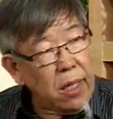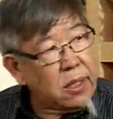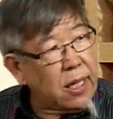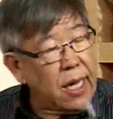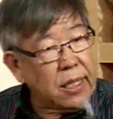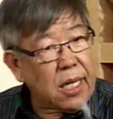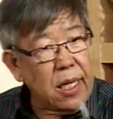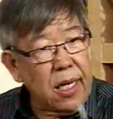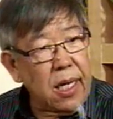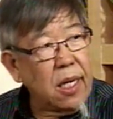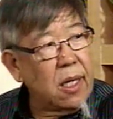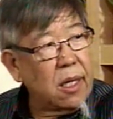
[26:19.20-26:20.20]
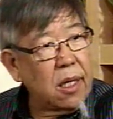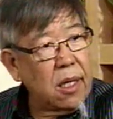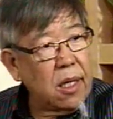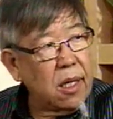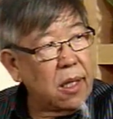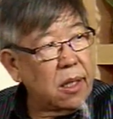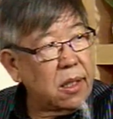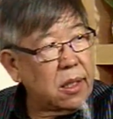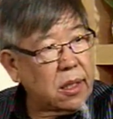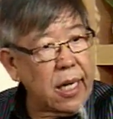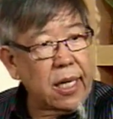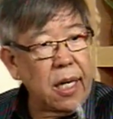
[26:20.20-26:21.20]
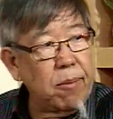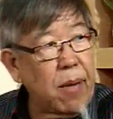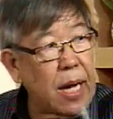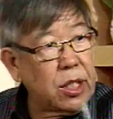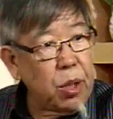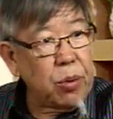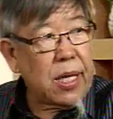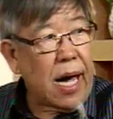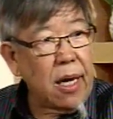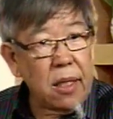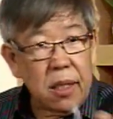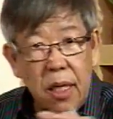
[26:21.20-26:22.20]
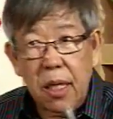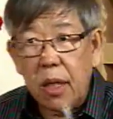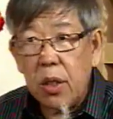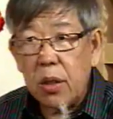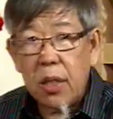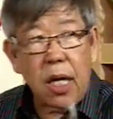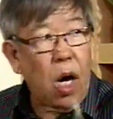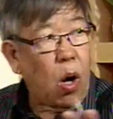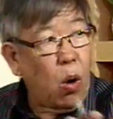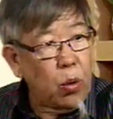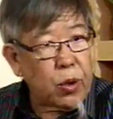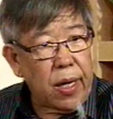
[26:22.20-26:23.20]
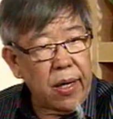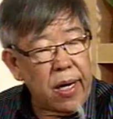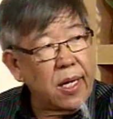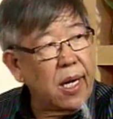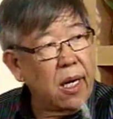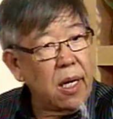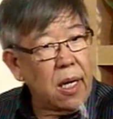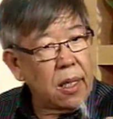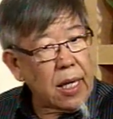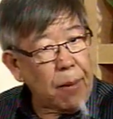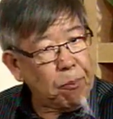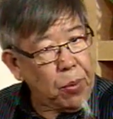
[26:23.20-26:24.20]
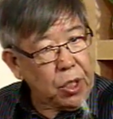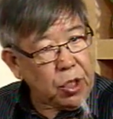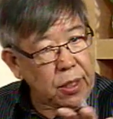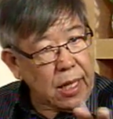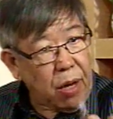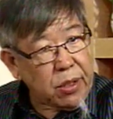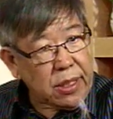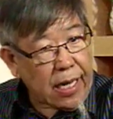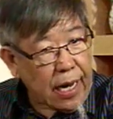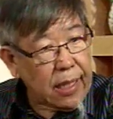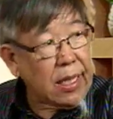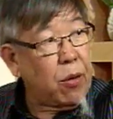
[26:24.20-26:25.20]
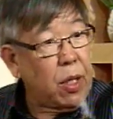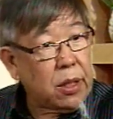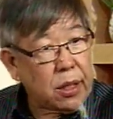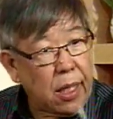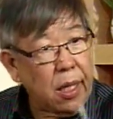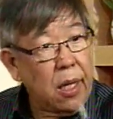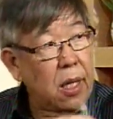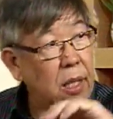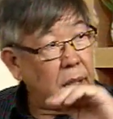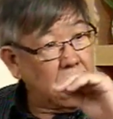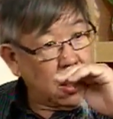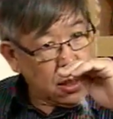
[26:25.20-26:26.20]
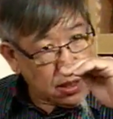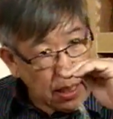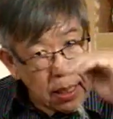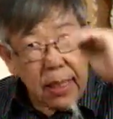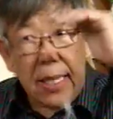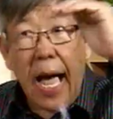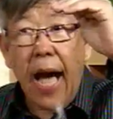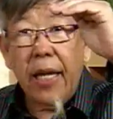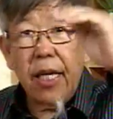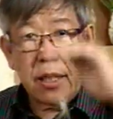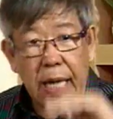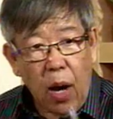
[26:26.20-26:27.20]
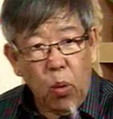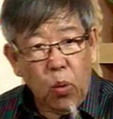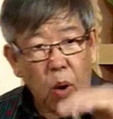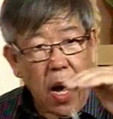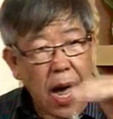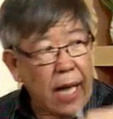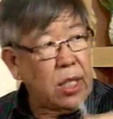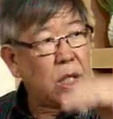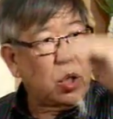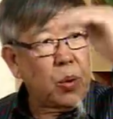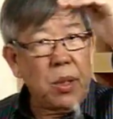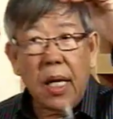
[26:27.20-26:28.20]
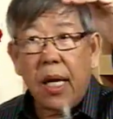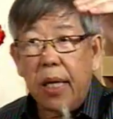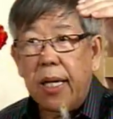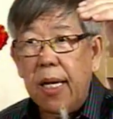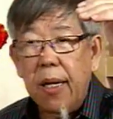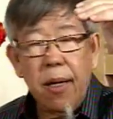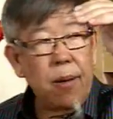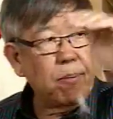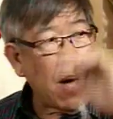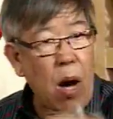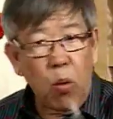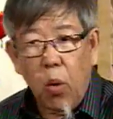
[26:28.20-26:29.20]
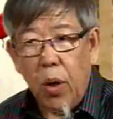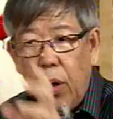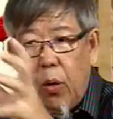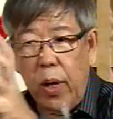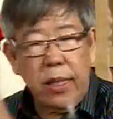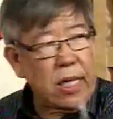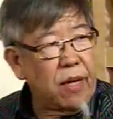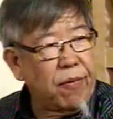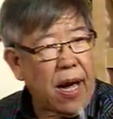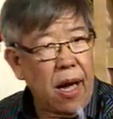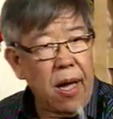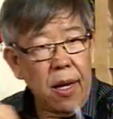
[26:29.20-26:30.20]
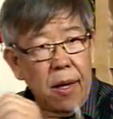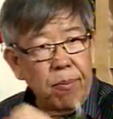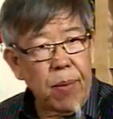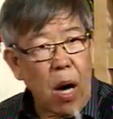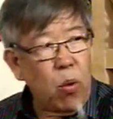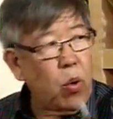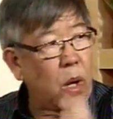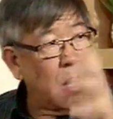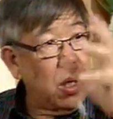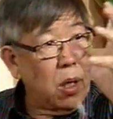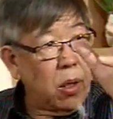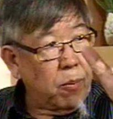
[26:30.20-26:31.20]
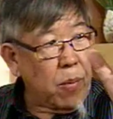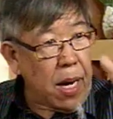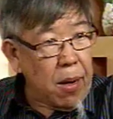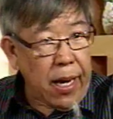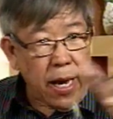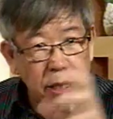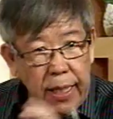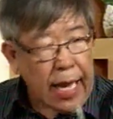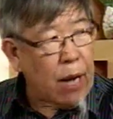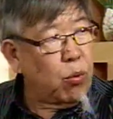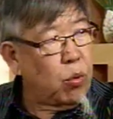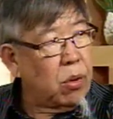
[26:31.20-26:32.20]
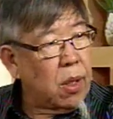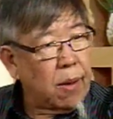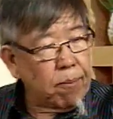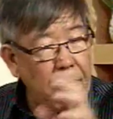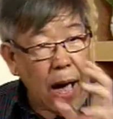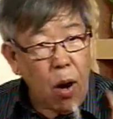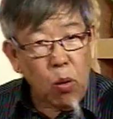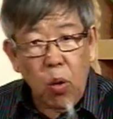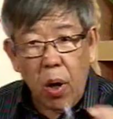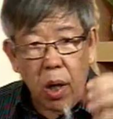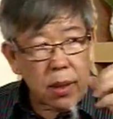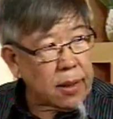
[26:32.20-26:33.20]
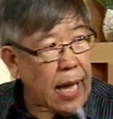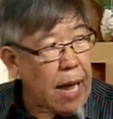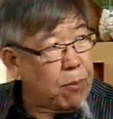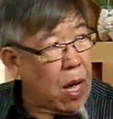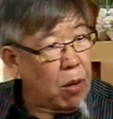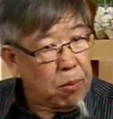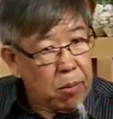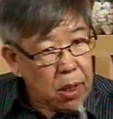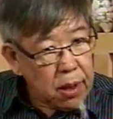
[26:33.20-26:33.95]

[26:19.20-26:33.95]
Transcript: 为这一次呢，这个马修强的这个候选人呢，他必须要强调一些更大的、超过安顺的课题，包括回心法，包括明年的贪污，包括代表